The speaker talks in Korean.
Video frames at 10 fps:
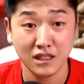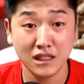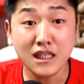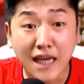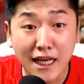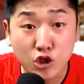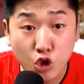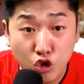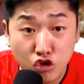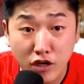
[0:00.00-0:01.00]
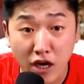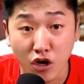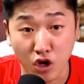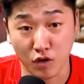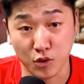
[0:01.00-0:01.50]
이게 축구예요
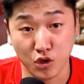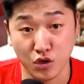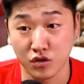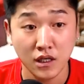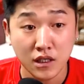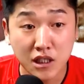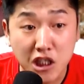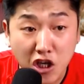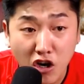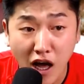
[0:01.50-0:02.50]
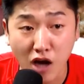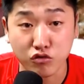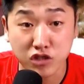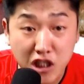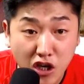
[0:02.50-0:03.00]
여러분
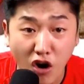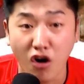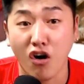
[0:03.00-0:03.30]
이거라고 이거